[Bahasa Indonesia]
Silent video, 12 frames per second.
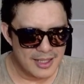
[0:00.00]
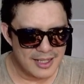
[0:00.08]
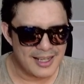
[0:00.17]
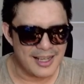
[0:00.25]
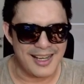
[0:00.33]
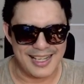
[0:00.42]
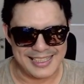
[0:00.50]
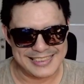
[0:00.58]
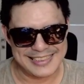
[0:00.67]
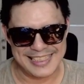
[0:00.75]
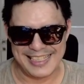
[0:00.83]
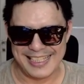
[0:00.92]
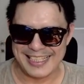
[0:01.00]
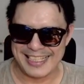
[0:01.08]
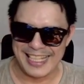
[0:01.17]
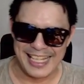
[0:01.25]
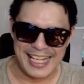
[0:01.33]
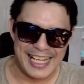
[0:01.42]
Asik,
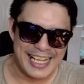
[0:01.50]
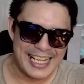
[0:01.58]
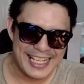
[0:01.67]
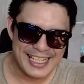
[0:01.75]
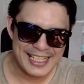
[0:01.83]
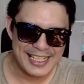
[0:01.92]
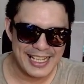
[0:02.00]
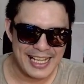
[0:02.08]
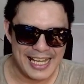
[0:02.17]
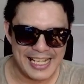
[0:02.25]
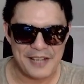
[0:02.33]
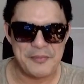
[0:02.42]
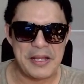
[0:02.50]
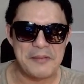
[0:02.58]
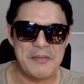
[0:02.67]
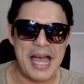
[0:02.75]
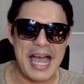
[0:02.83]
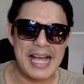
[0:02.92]
gila. Anak
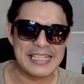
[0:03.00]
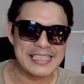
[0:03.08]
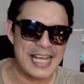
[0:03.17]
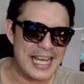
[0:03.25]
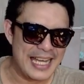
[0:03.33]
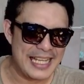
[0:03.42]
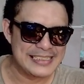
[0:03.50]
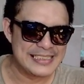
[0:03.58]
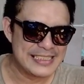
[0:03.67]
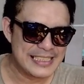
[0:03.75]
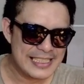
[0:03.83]
band banget guys.